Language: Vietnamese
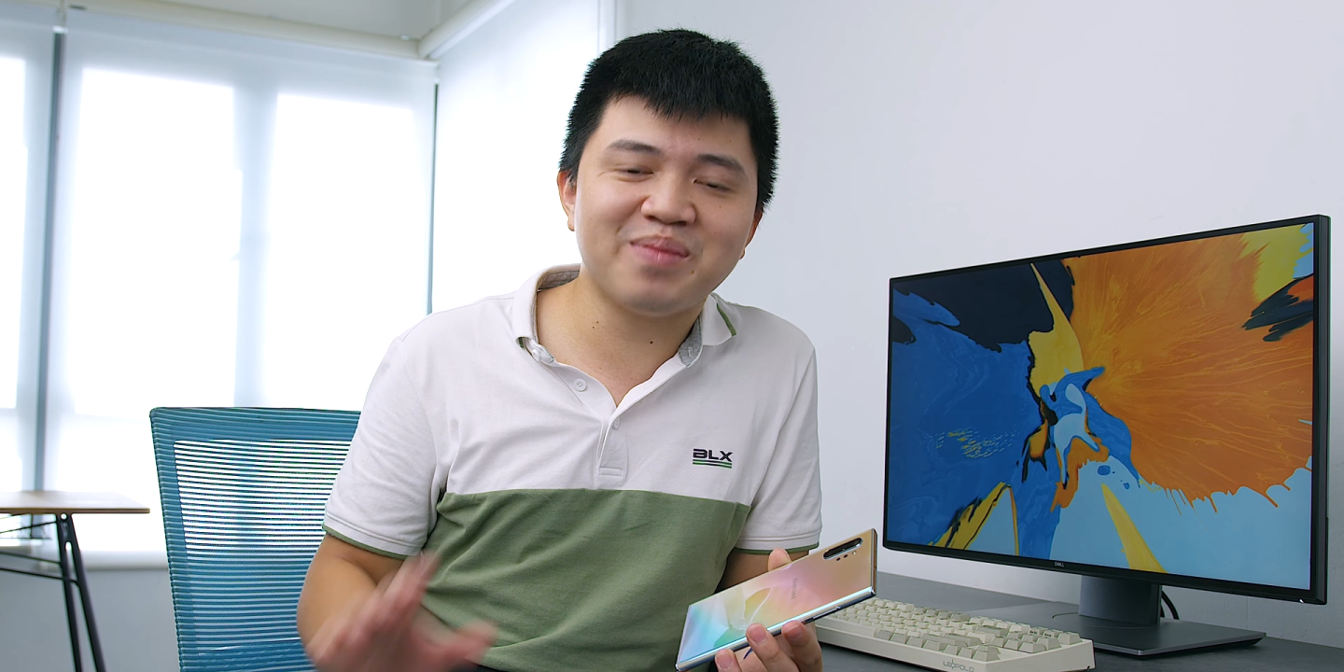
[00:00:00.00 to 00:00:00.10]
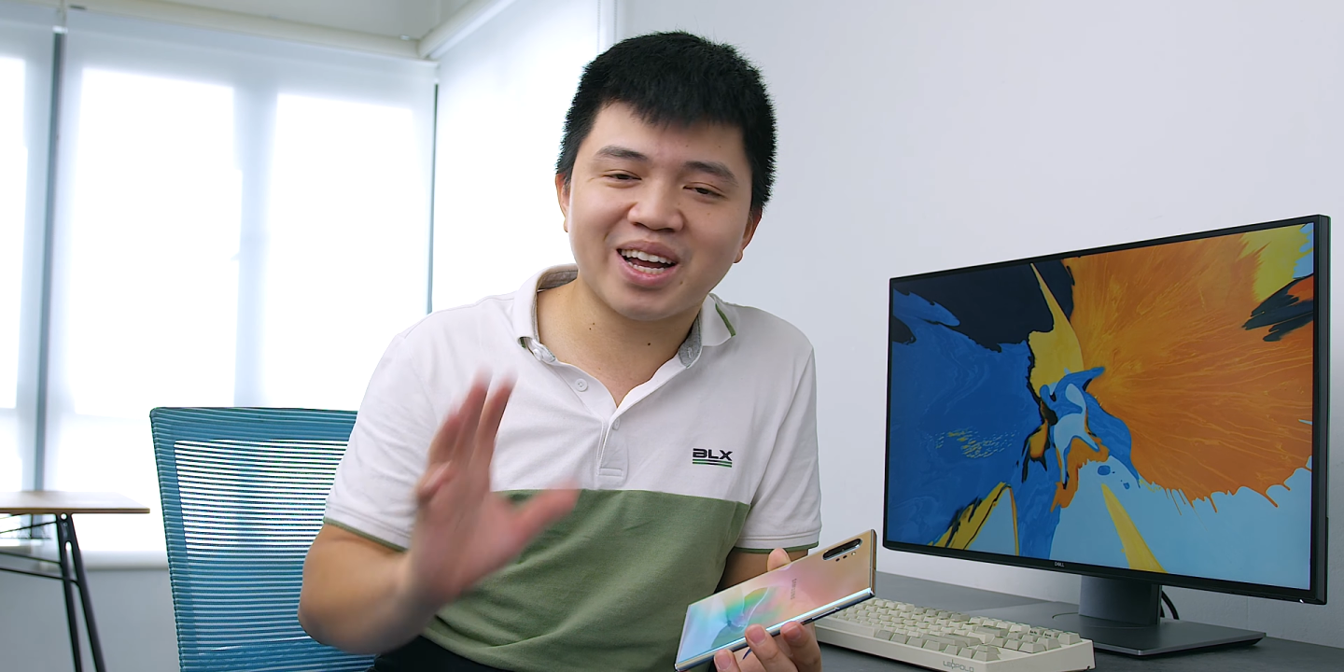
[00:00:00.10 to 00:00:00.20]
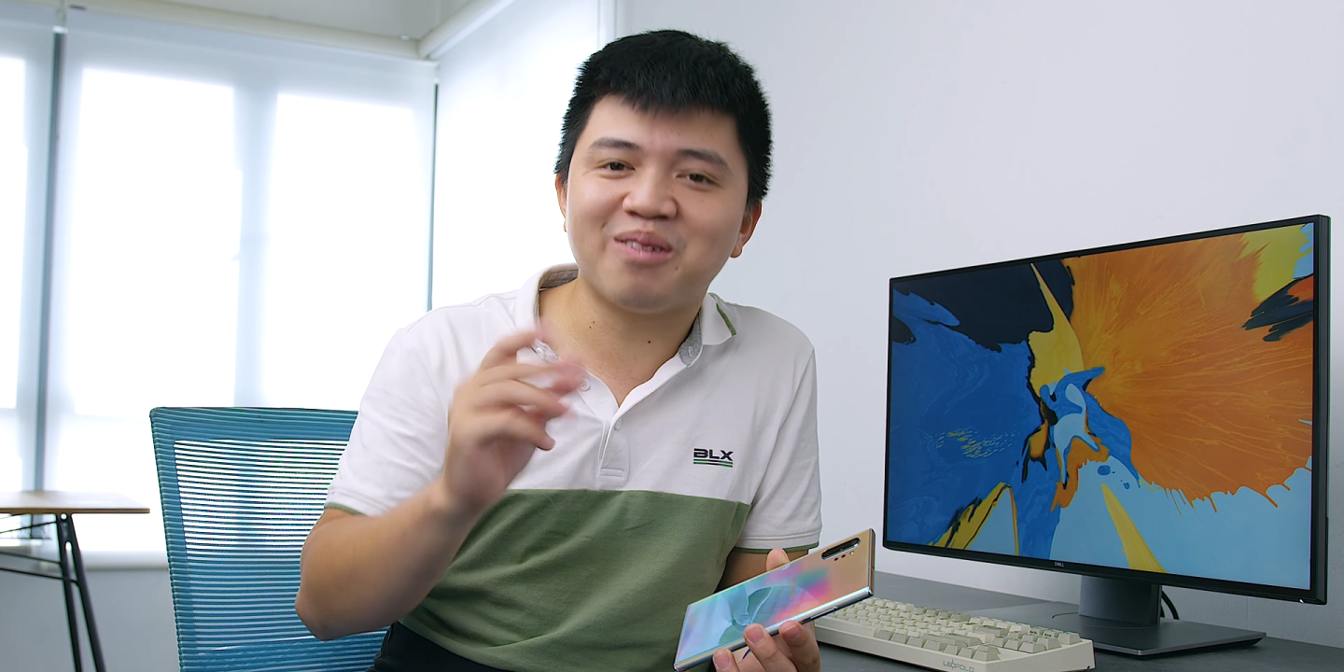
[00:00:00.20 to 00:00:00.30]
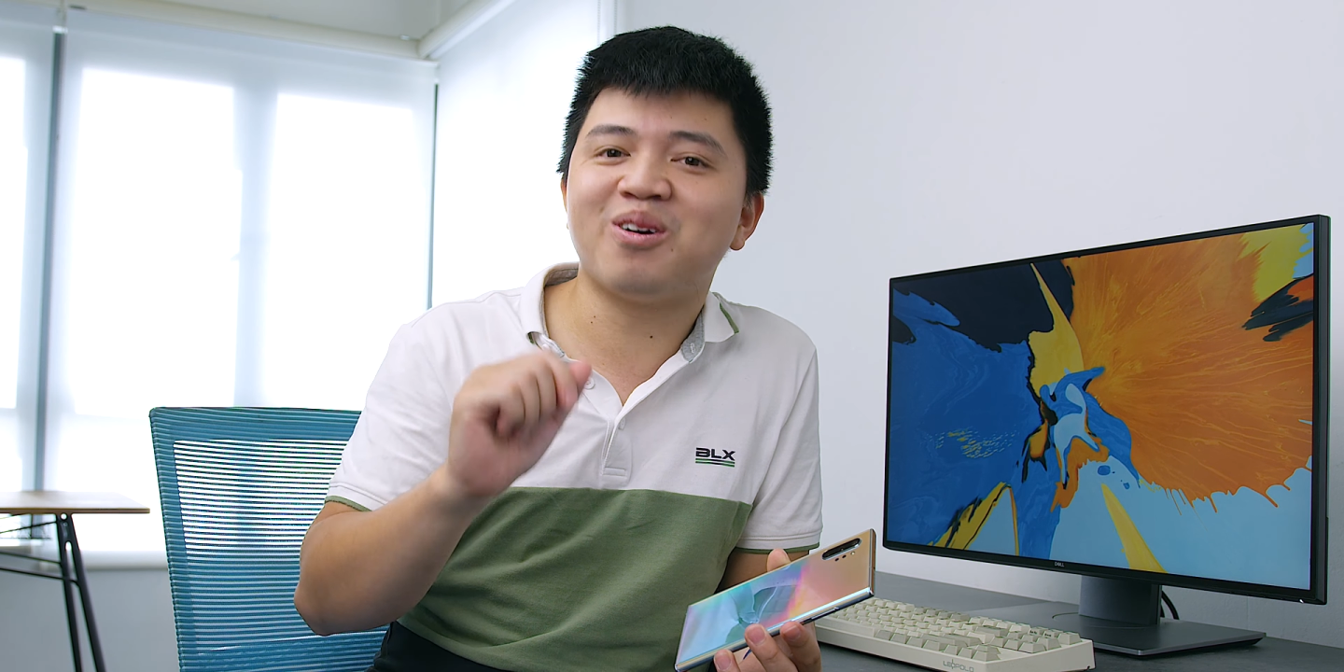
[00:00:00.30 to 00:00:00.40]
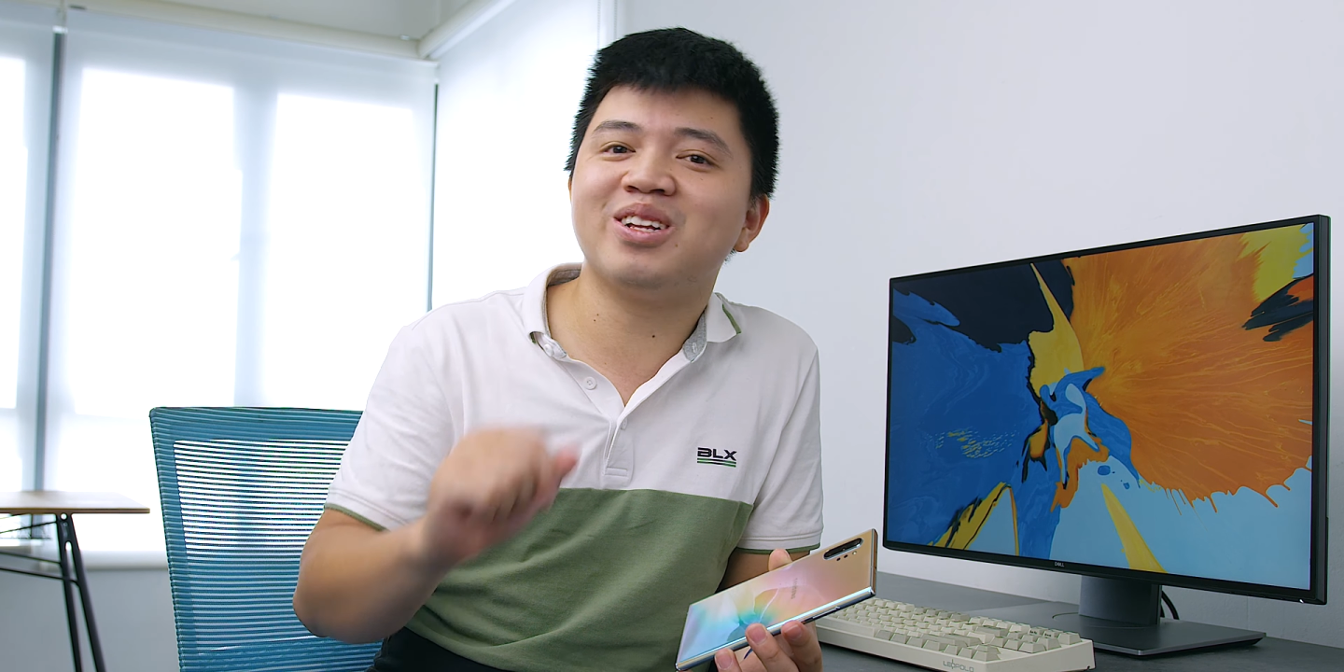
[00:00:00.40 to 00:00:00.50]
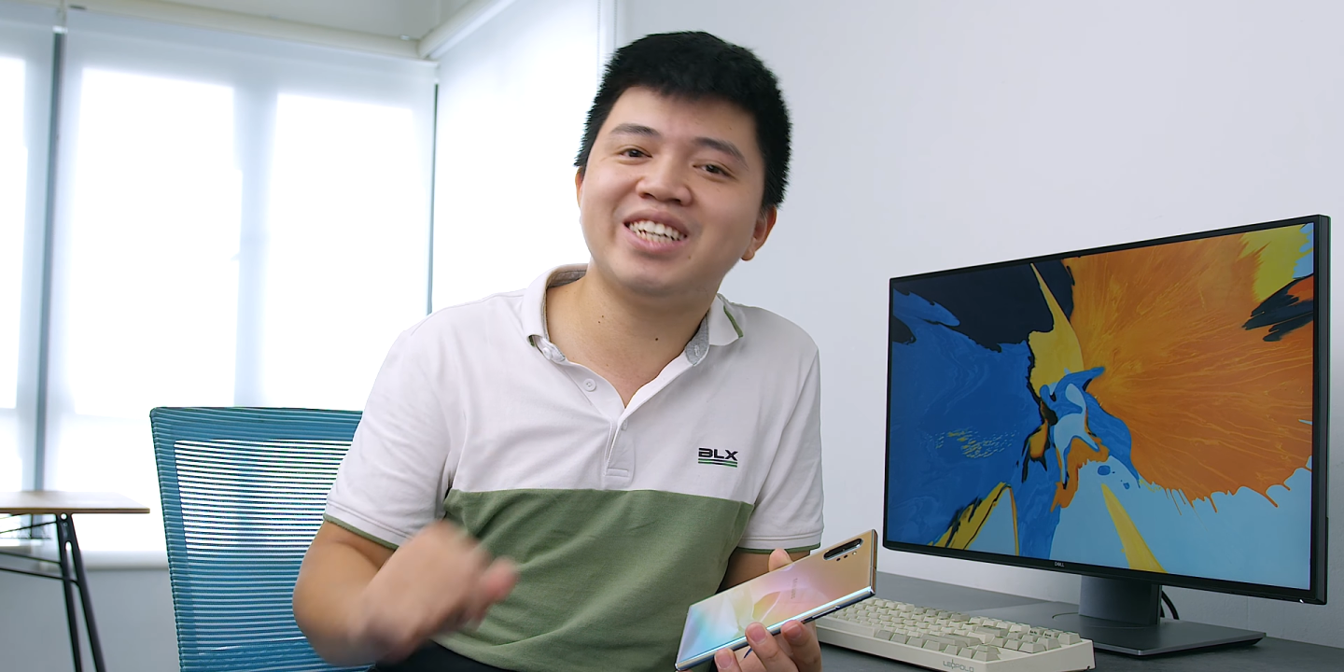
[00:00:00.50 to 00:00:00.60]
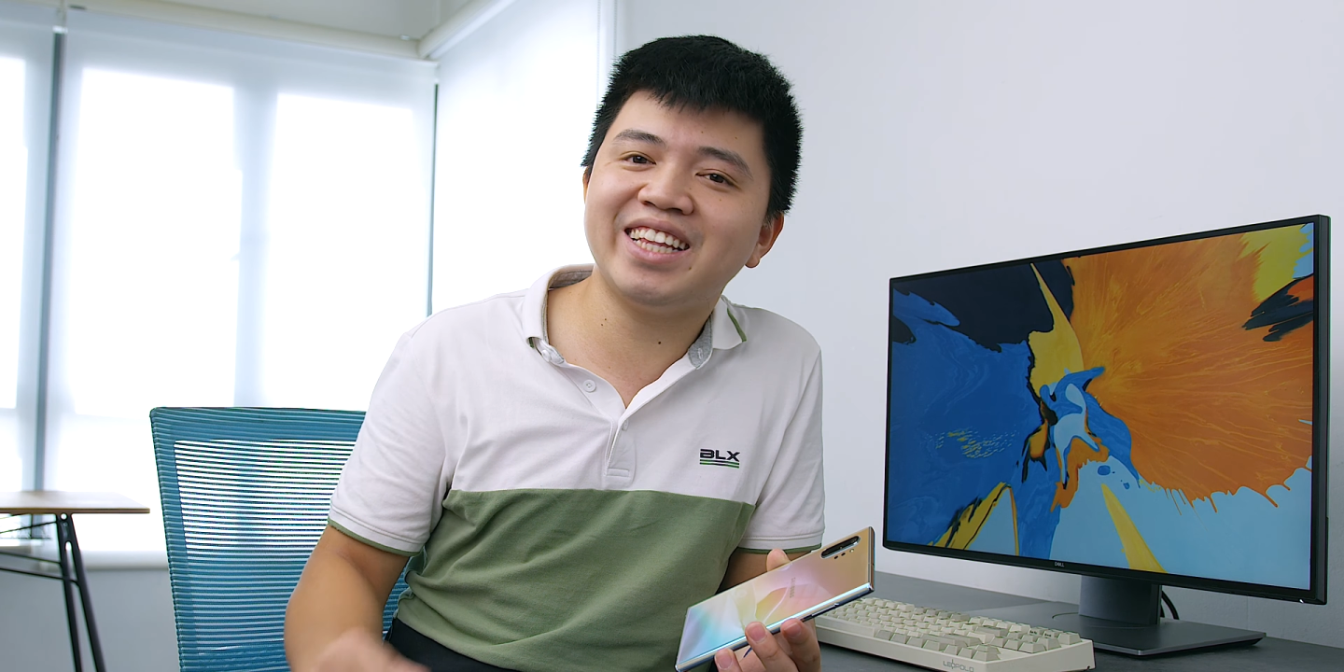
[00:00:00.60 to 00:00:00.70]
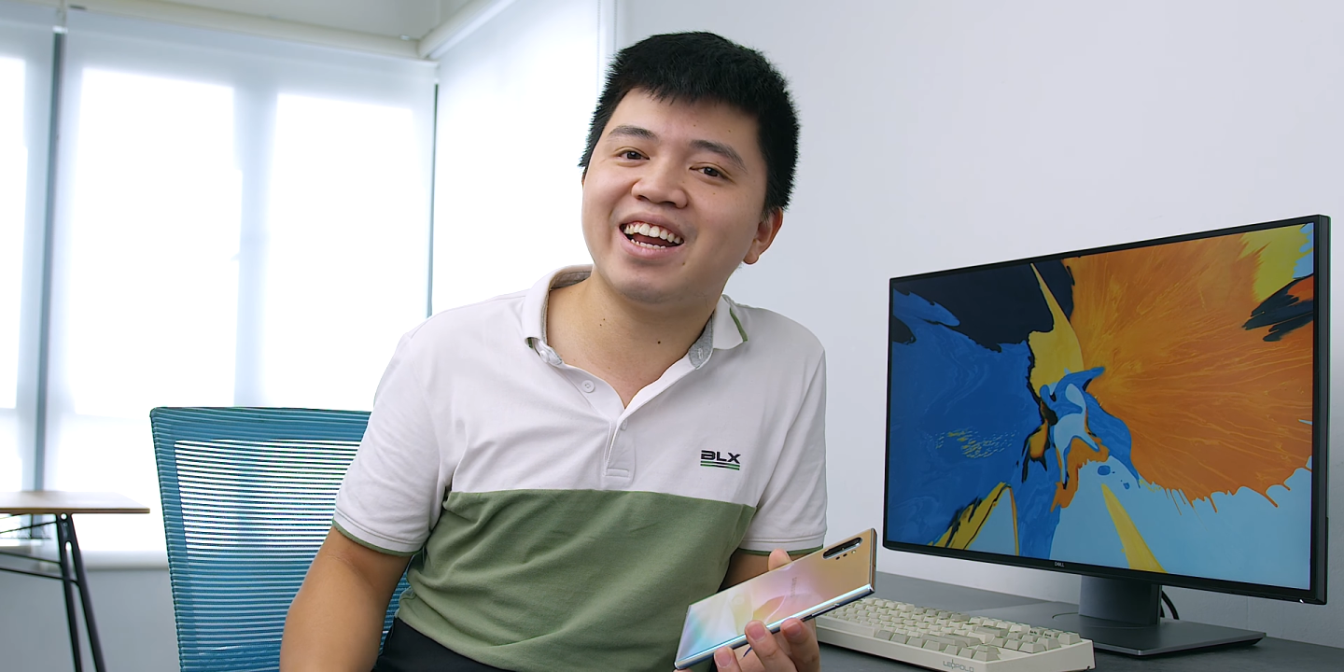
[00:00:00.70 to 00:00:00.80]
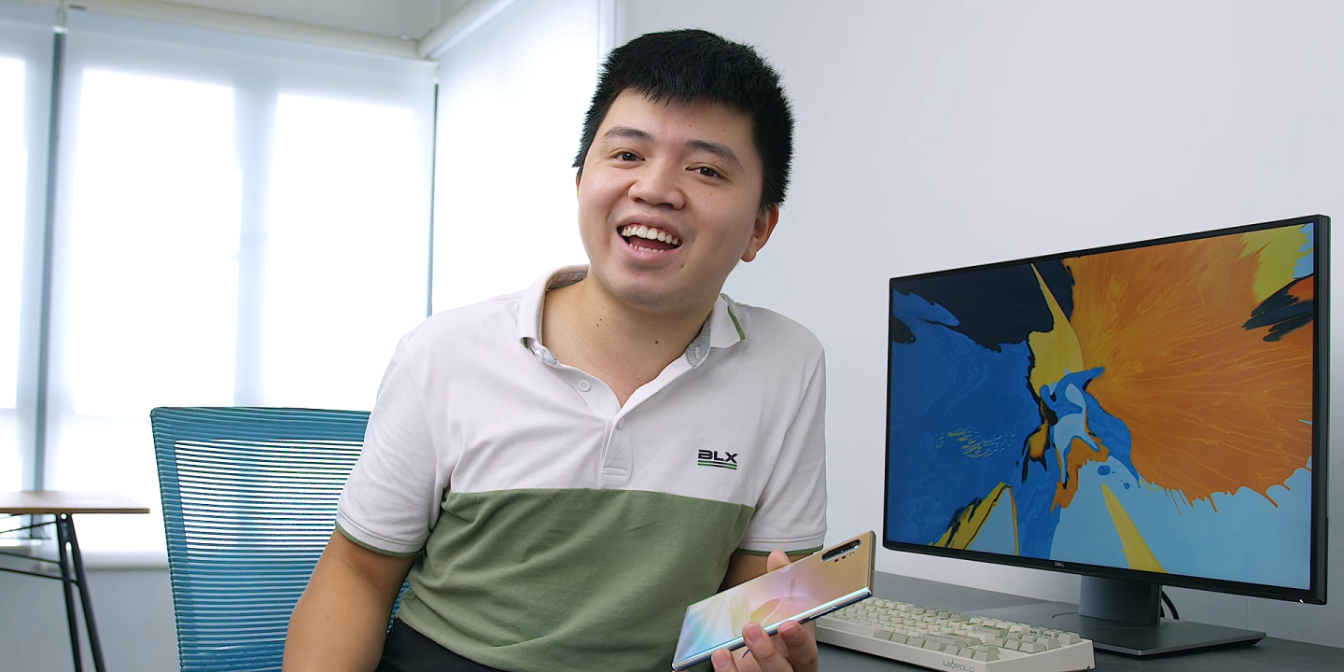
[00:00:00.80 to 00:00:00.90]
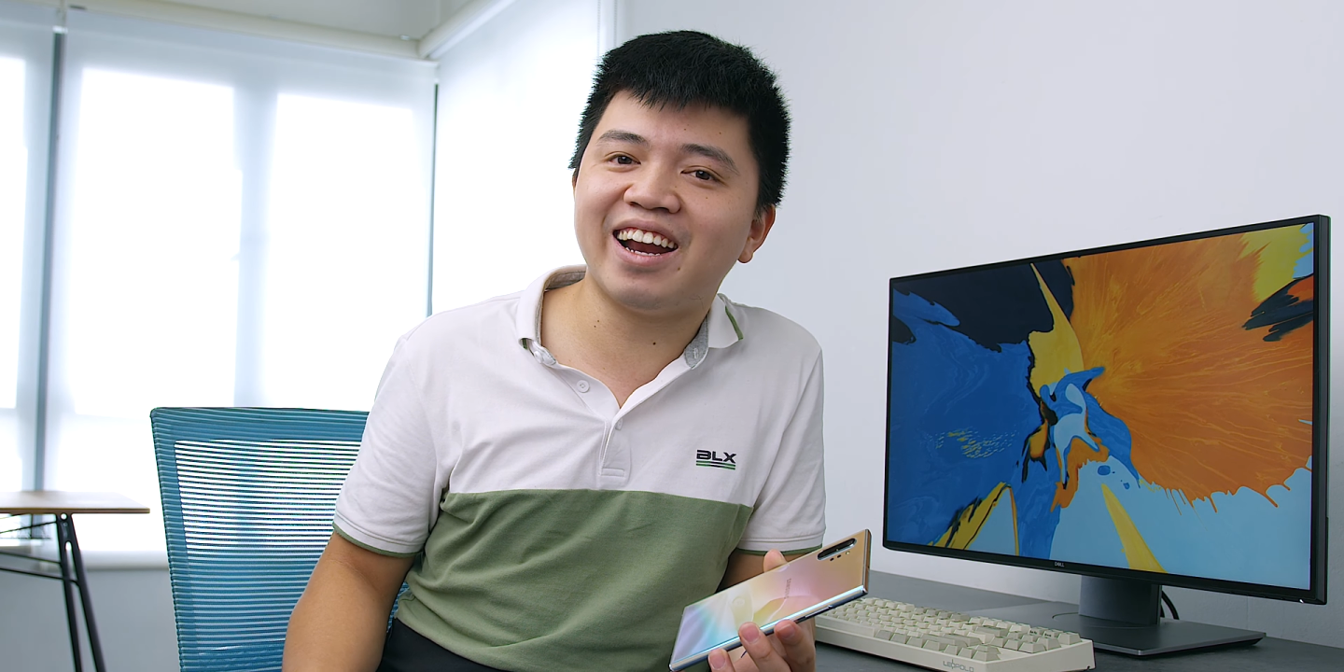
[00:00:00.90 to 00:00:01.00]
mình không nói chi
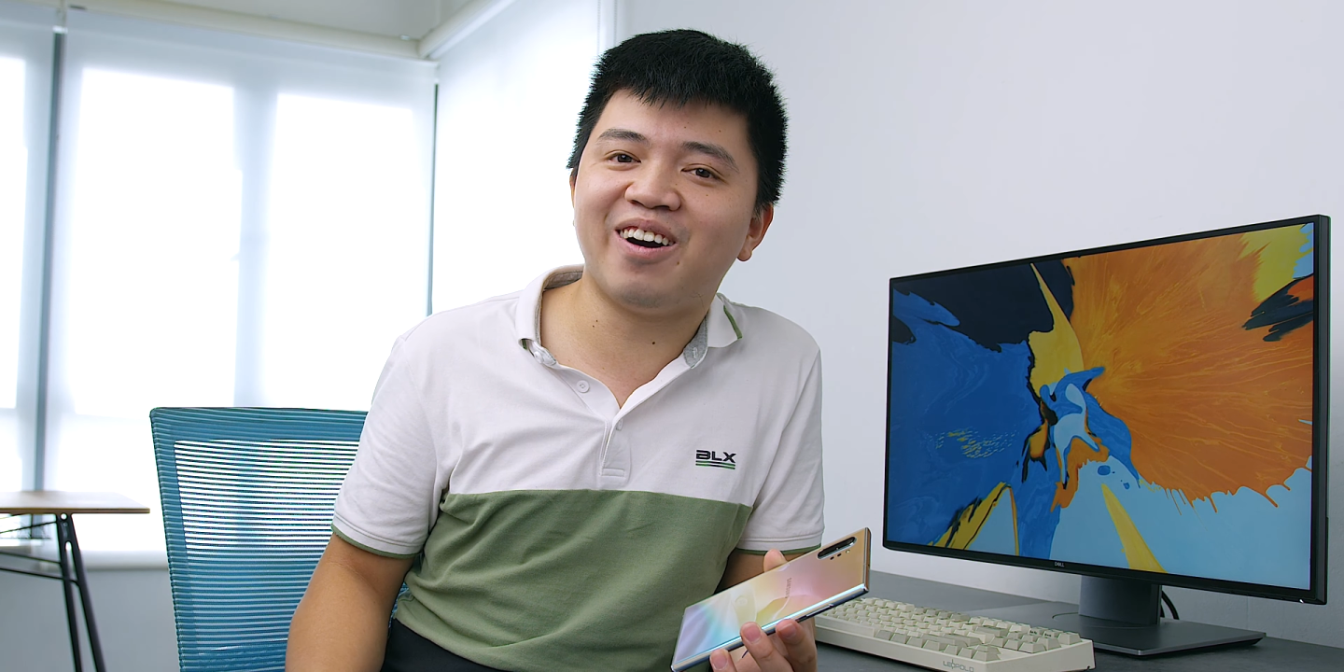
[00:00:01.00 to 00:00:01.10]
tiết đây